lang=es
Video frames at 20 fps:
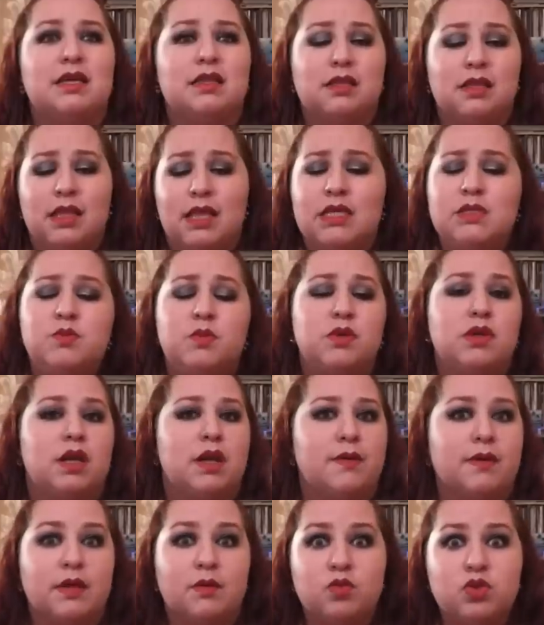cantidades porque
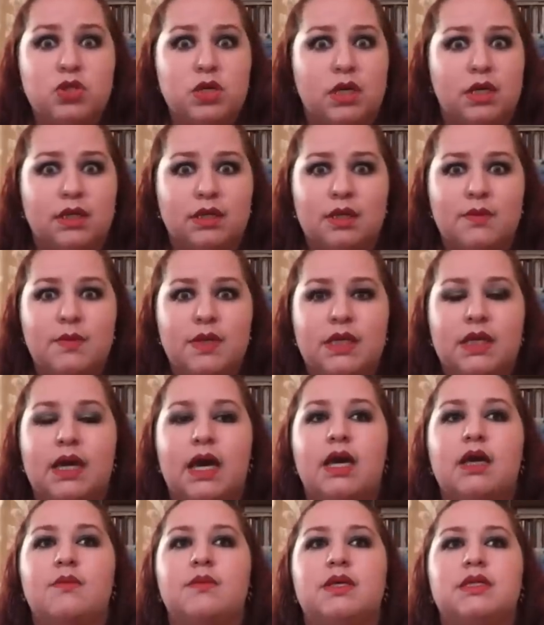la verdad mucha gente me
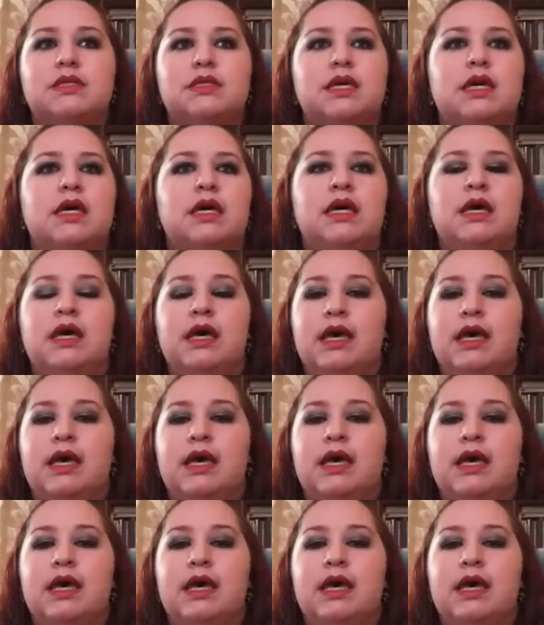llega que me dice